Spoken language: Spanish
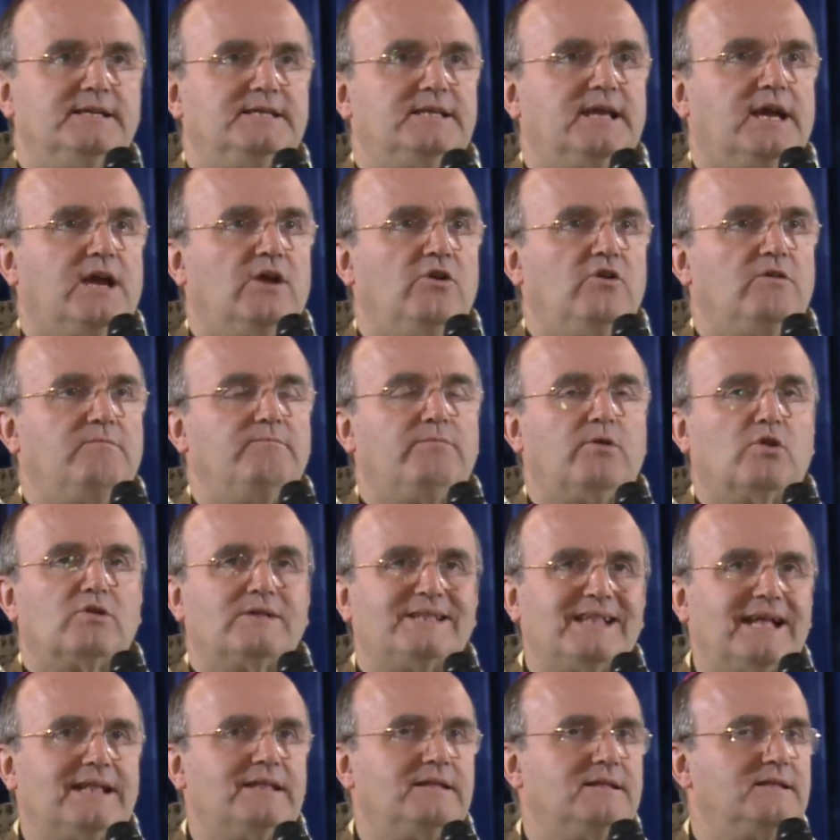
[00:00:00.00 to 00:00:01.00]
de que lo
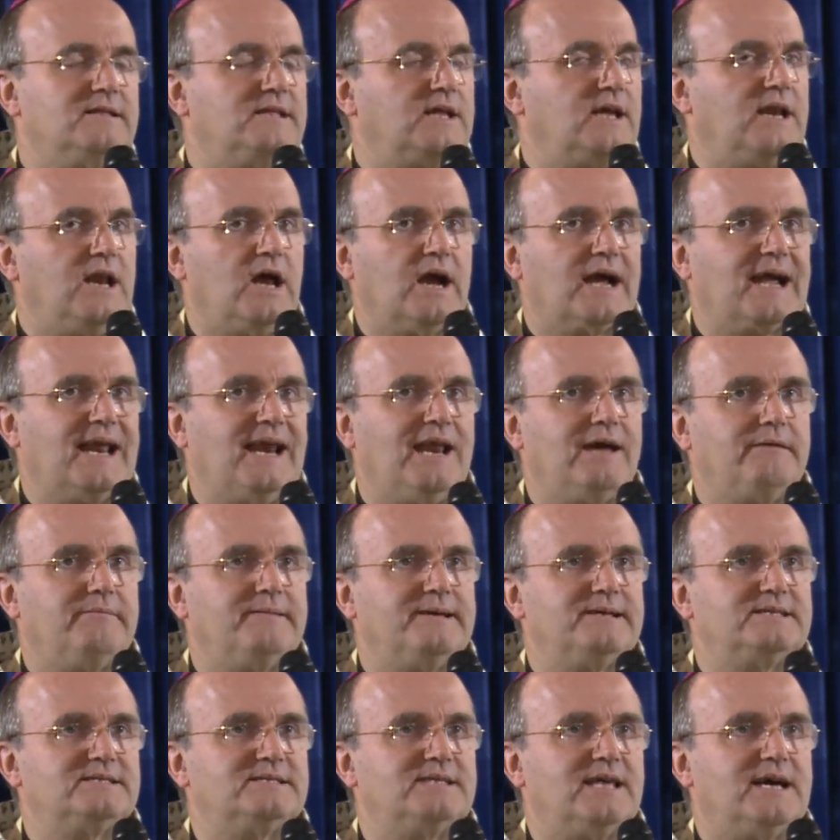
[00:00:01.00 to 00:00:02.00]
importante, la
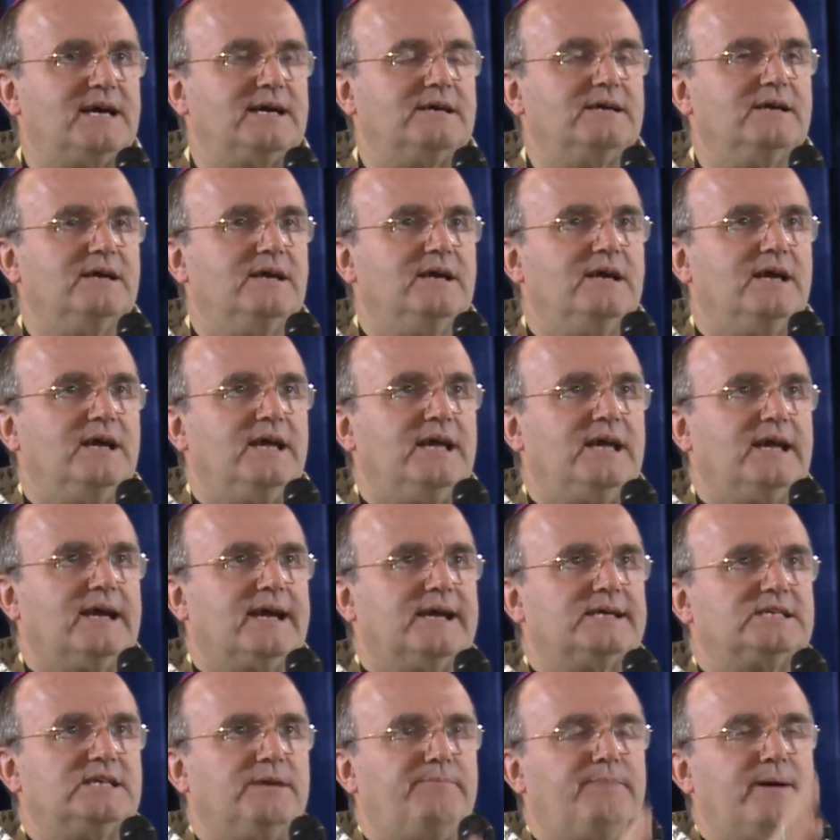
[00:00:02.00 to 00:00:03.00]
clave está en
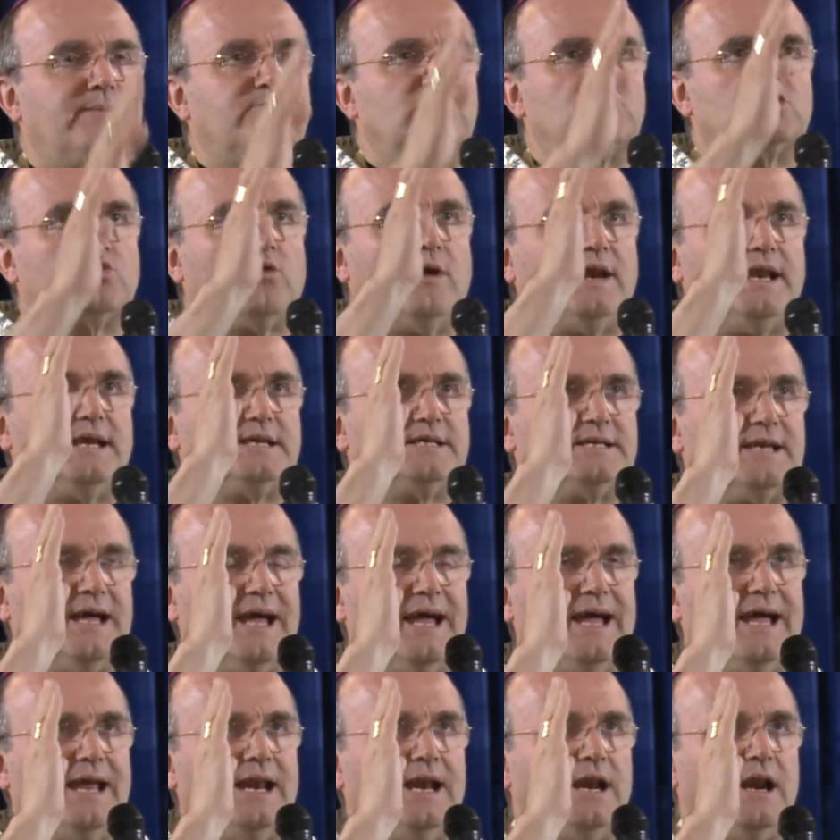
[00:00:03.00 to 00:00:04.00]
que sepamos cuál
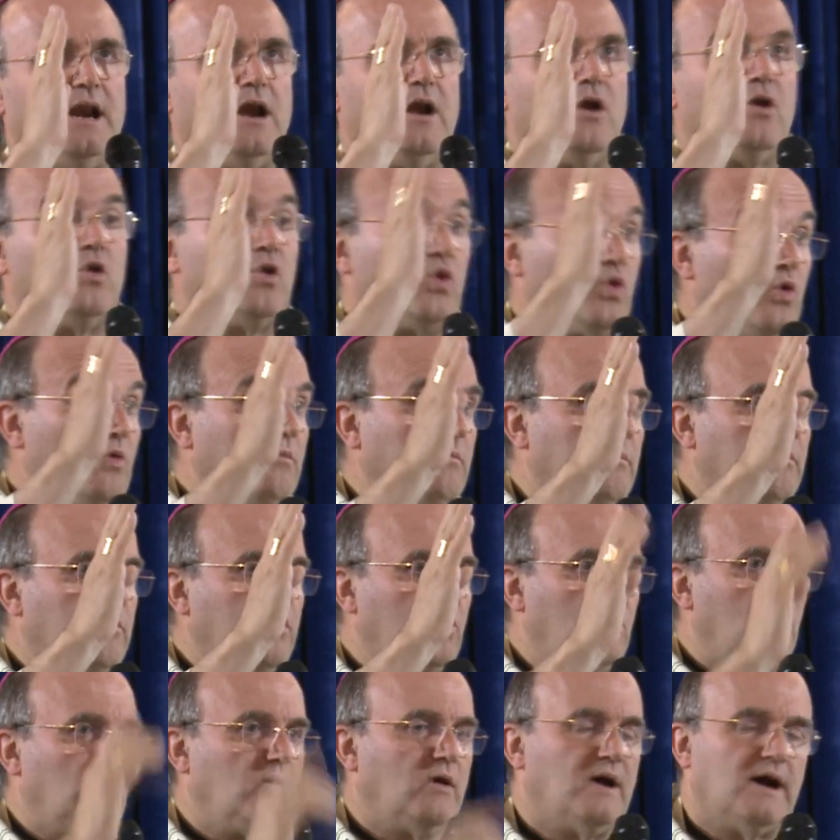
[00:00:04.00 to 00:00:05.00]
es el
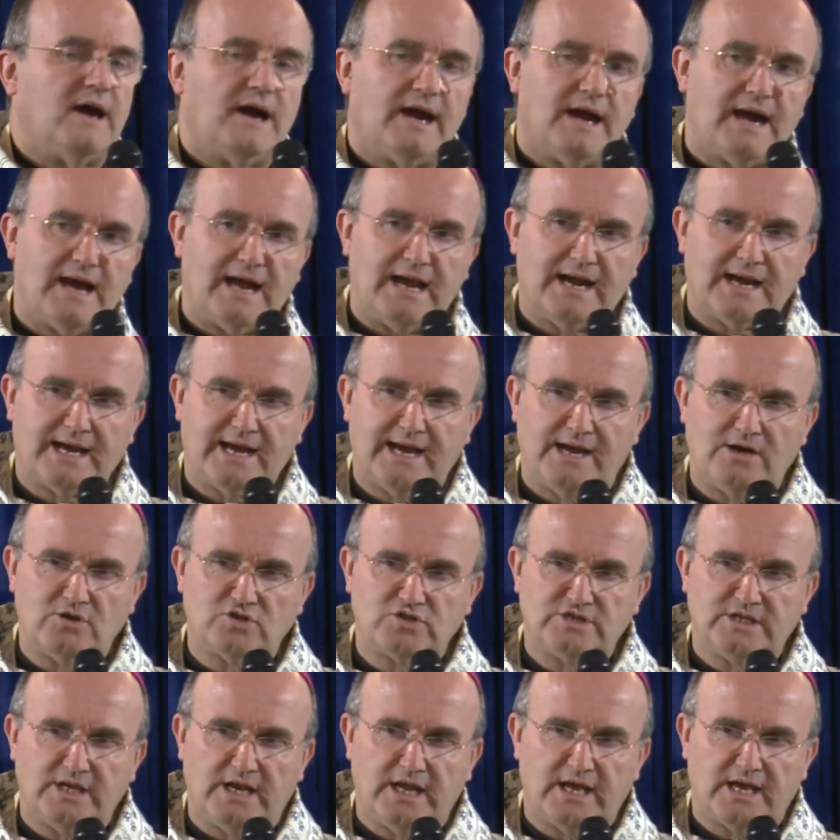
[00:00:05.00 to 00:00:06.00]
rumbo al que
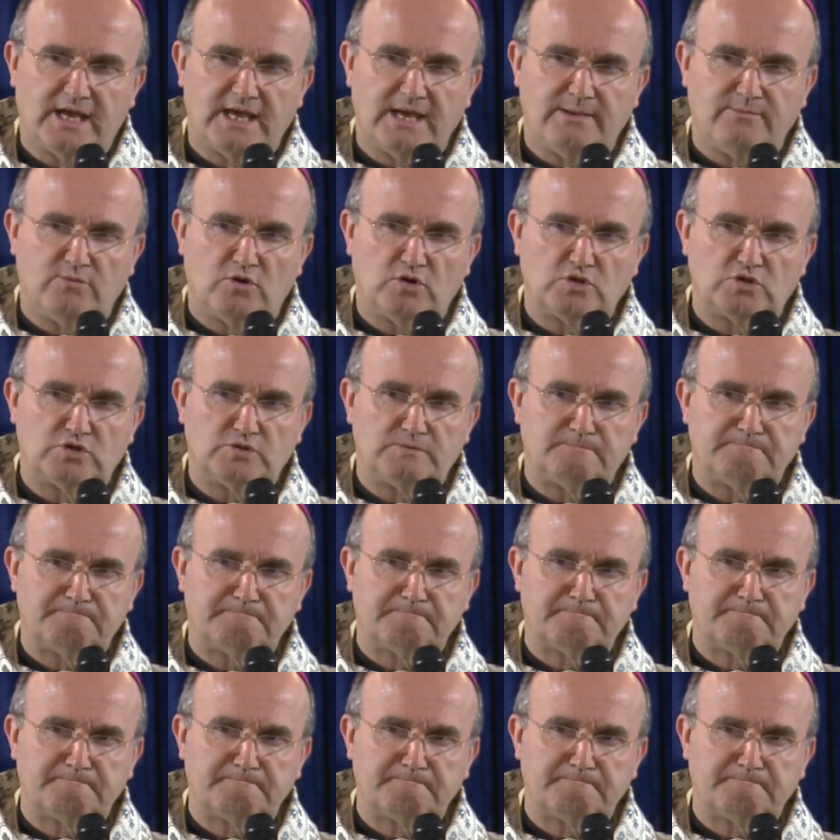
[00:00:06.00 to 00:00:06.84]
nos dirigimos.